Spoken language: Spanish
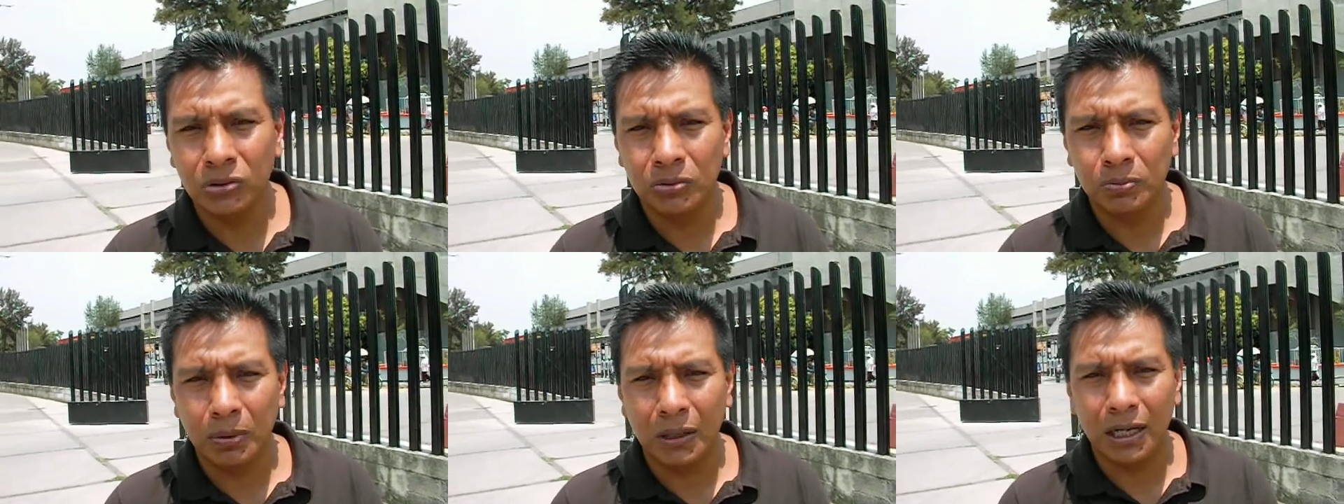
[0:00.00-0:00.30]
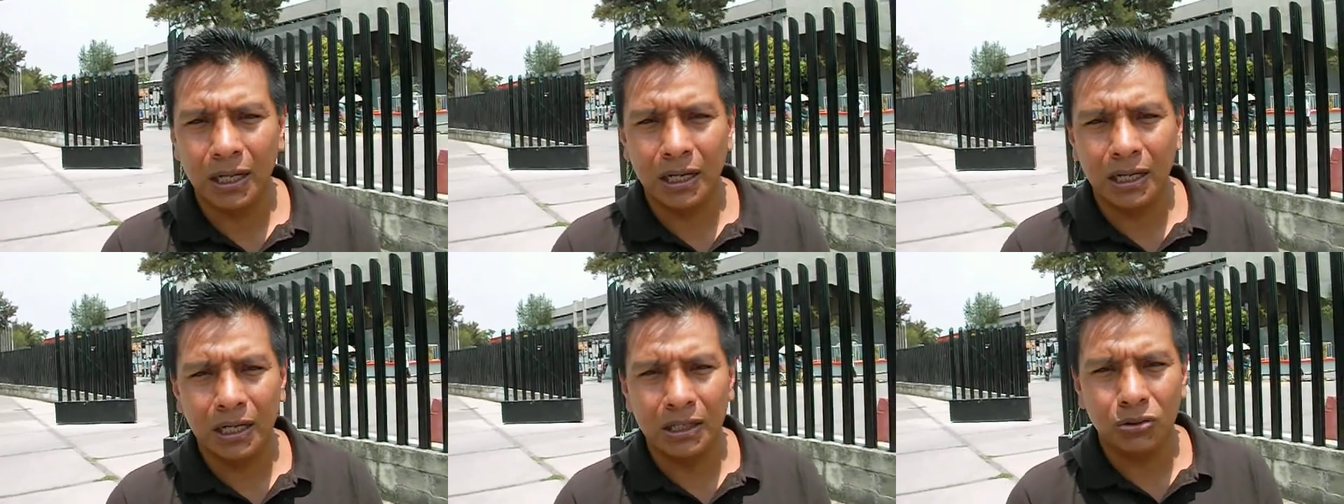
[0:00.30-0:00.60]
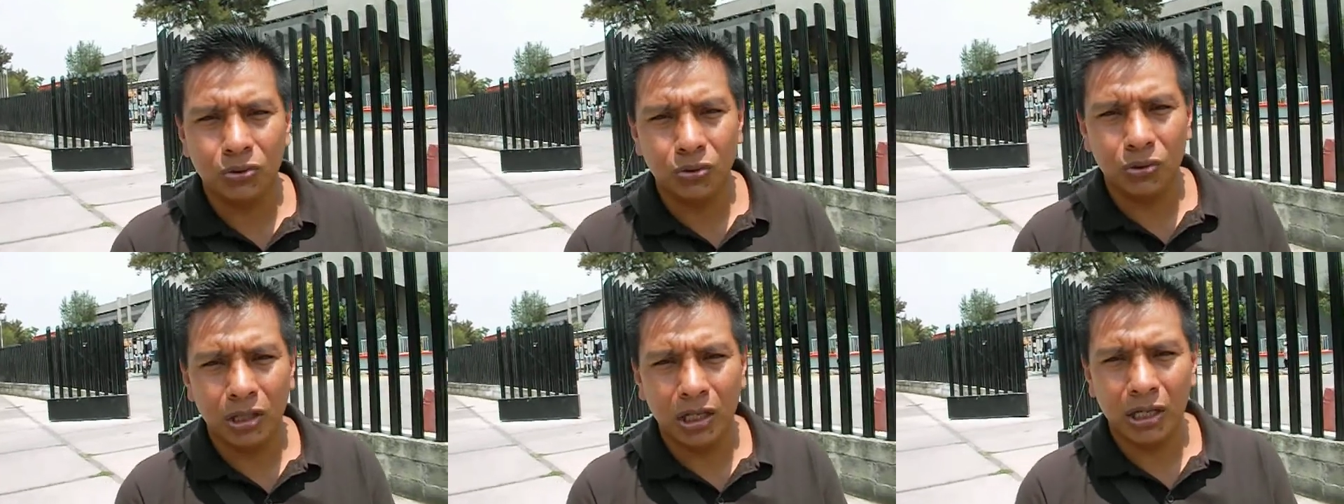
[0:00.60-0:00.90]
para
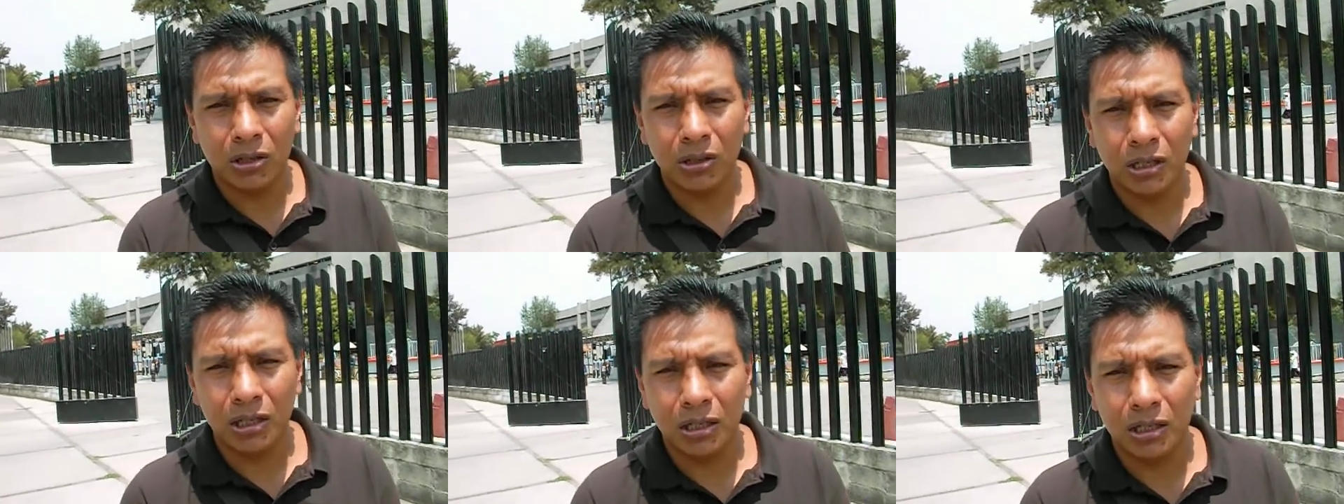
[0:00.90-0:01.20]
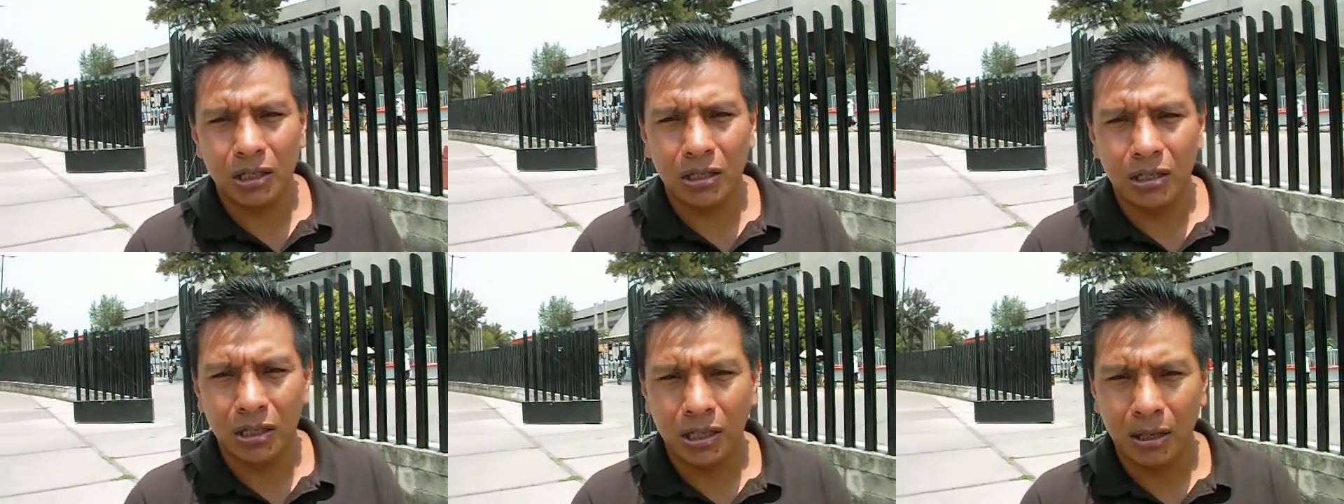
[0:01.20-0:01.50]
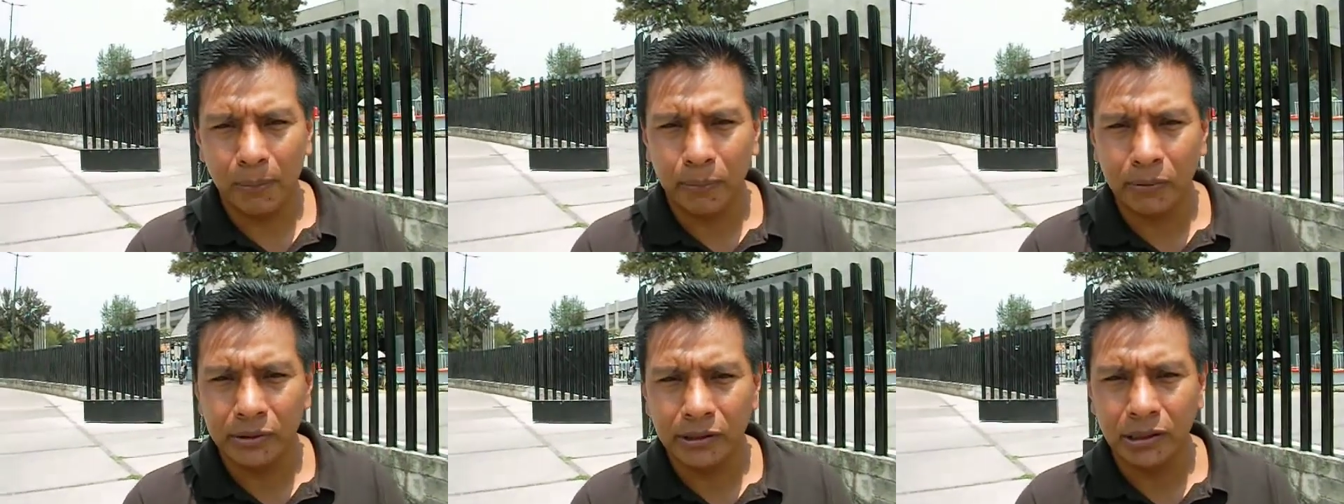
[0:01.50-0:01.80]
estudiarlo al
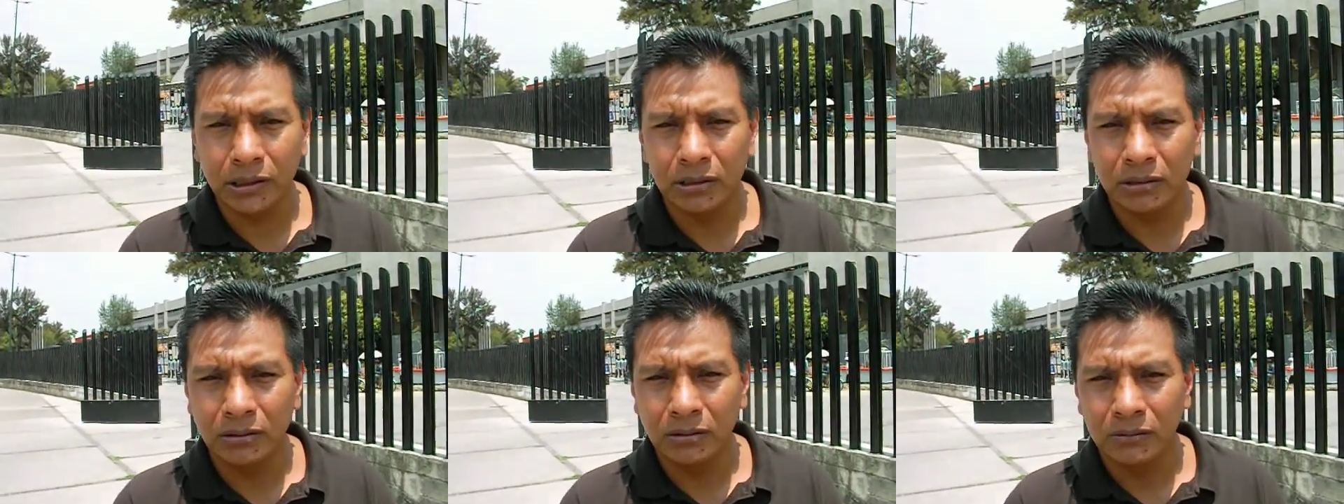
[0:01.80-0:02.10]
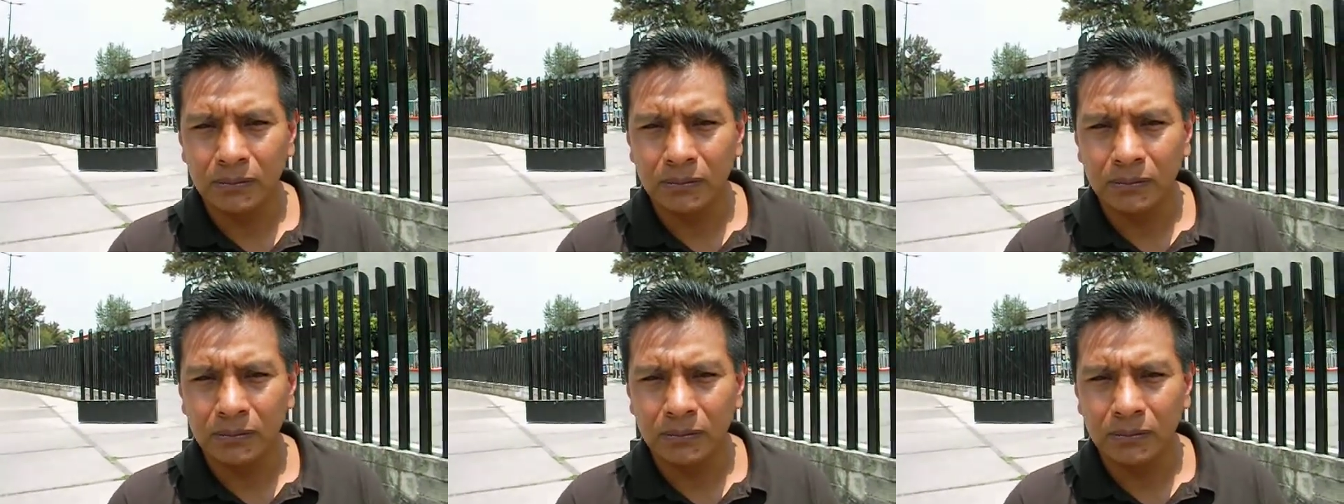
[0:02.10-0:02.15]
japonés.